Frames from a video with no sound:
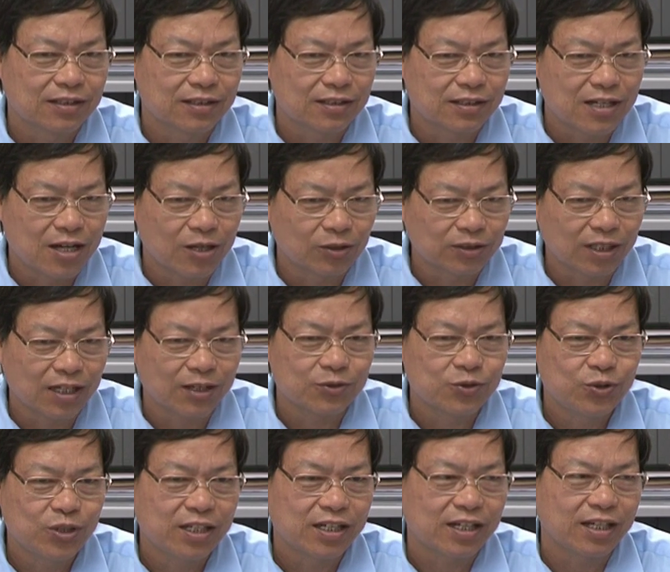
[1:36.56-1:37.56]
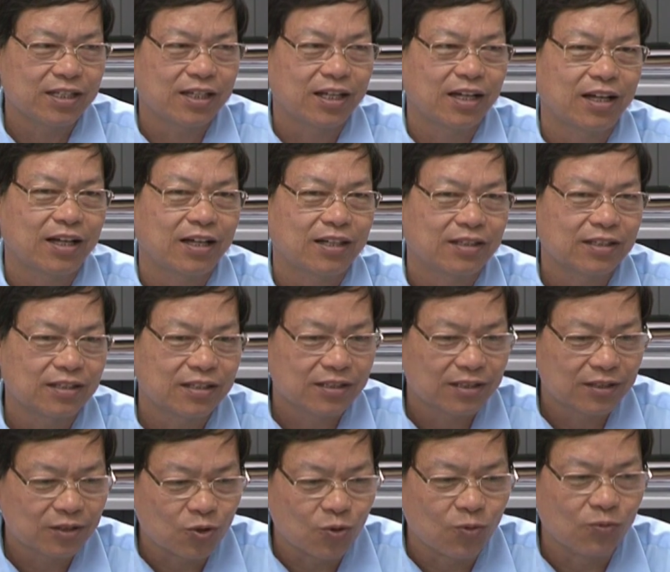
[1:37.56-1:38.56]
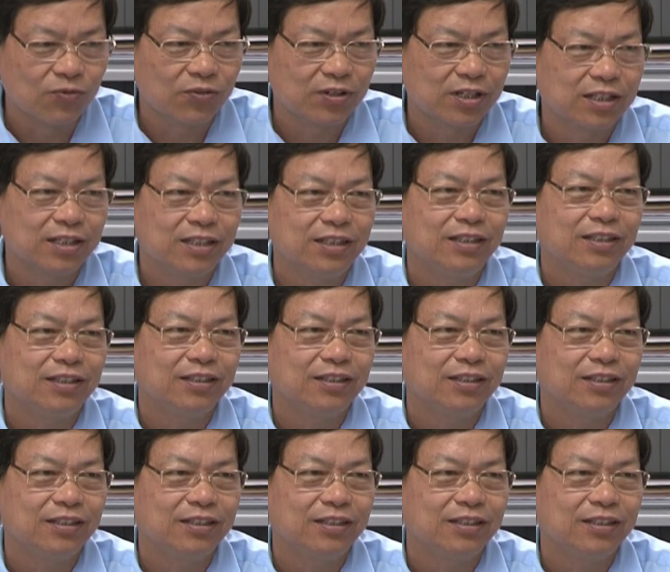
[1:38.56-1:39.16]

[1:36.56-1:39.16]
đào tạo chuyên ngành hàn cùng với